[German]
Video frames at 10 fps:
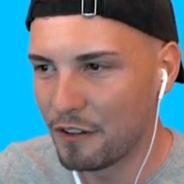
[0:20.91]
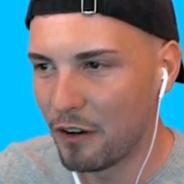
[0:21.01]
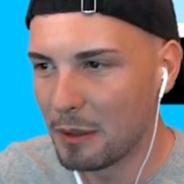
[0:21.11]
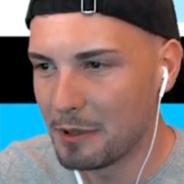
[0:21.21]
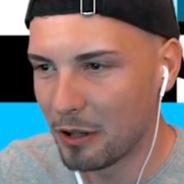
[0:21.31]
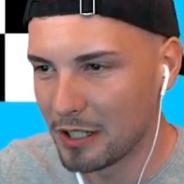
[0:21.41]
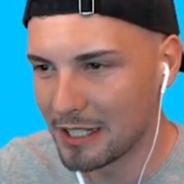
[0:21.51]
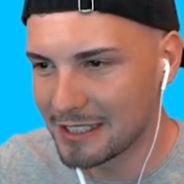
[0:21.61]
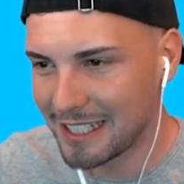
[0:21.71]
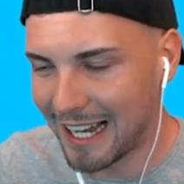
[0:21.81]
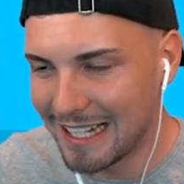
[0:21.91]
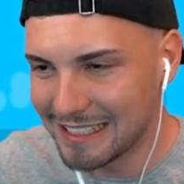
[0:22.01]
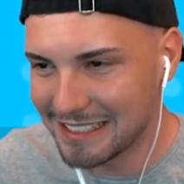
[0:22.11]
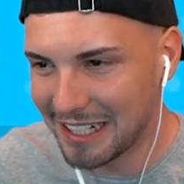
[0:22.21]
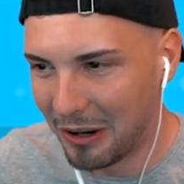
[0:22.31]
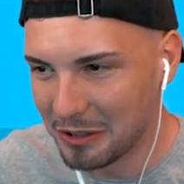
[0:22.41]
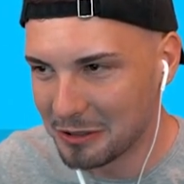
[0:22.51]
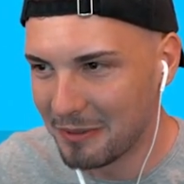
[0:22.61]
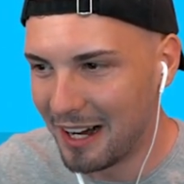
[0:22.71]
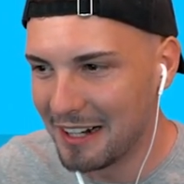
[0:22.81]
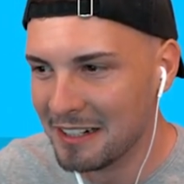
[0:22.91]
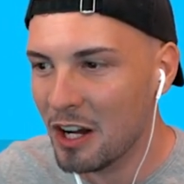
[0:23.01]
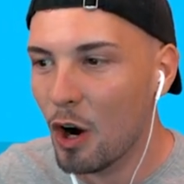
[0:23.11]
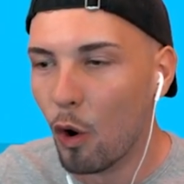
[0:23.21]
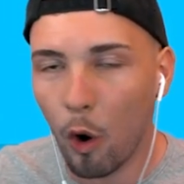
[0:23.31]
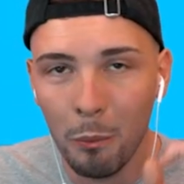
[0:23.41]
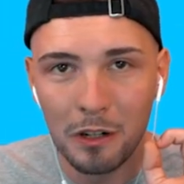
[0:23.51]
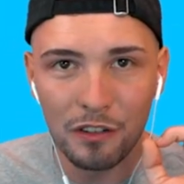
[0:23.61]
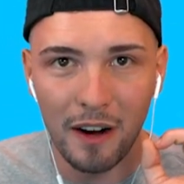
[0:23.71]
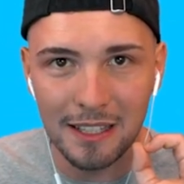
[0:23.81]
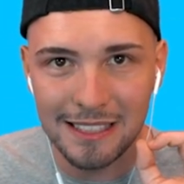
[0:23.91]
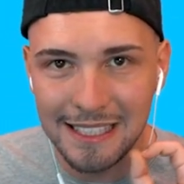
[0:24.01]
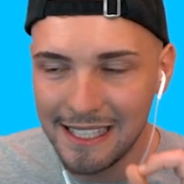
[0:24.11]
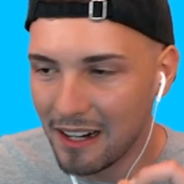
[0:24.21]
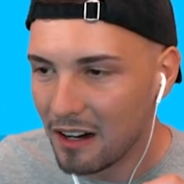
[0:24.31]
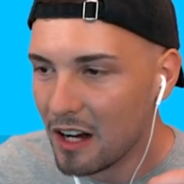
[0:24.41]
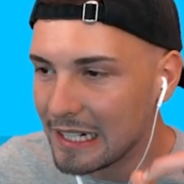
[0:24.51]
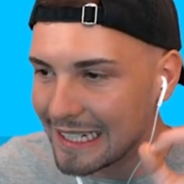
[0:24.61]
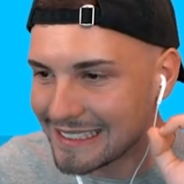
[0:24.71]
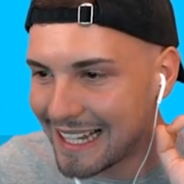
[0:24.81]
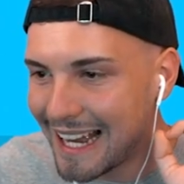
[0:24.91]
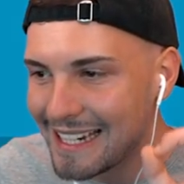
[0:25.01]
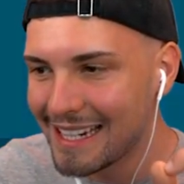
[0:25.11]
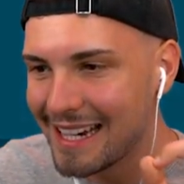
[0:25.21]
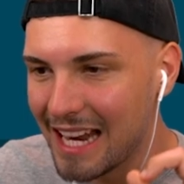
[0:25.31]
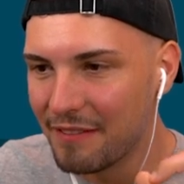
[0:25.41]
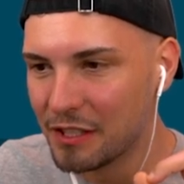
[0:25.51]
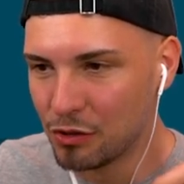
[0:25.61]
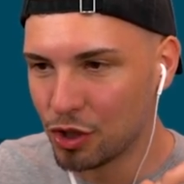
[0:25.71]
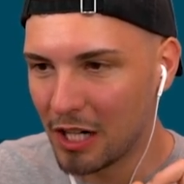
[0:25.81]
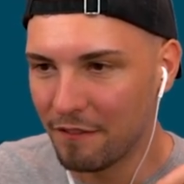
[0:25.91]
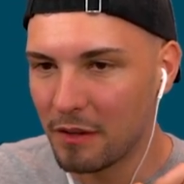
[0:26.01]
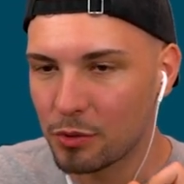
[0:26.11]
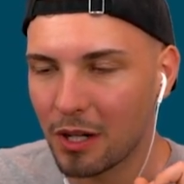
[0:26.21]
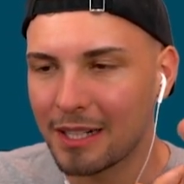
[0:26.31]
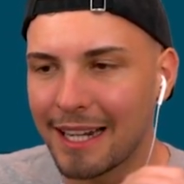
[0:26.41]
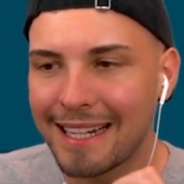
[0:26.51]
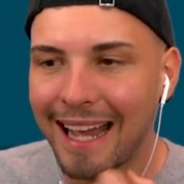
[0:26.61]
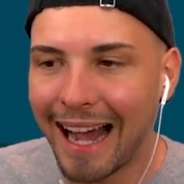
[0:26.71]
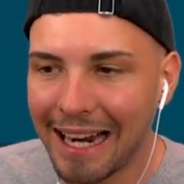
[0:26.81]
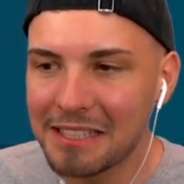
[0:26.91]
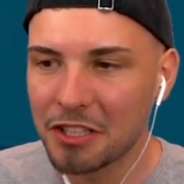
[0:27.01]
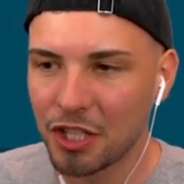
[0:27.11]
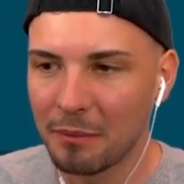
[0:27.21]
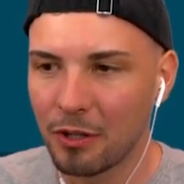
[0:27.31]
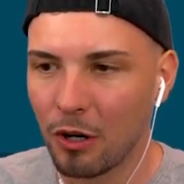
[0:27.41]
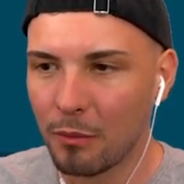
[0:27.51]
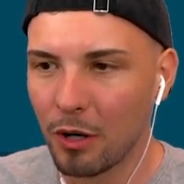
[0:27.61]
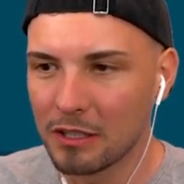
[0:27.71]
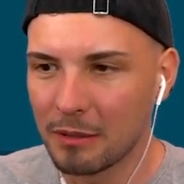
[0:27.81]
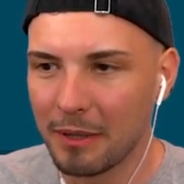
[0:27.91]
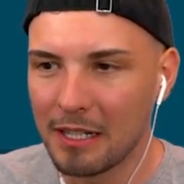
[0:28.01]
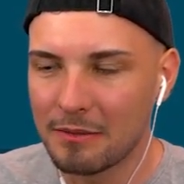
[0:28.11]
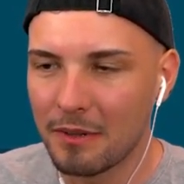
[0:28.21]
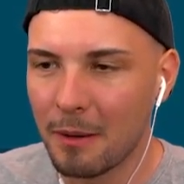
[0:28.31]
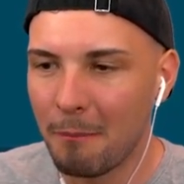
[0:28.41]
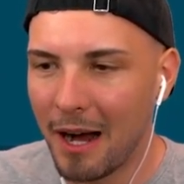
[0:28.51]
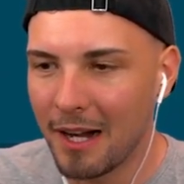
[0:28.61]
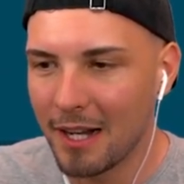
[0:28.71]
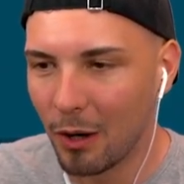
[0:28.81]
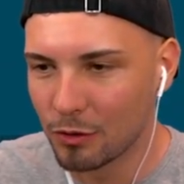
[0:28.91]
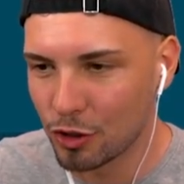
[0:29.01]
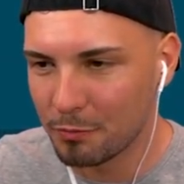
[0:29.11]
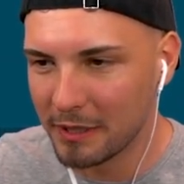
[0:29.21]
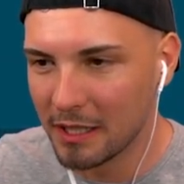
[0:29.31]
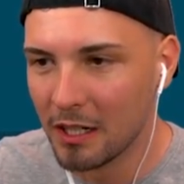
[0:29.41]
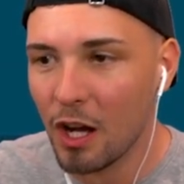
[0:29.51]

Wir wollen nämlich heute das krasseste Auto malen, um quasi hier das Endlevel zu schaffen. Wir haben sogar ein gratis Geschenk bekommen, Leute, bei diesem äh, Malautospiel.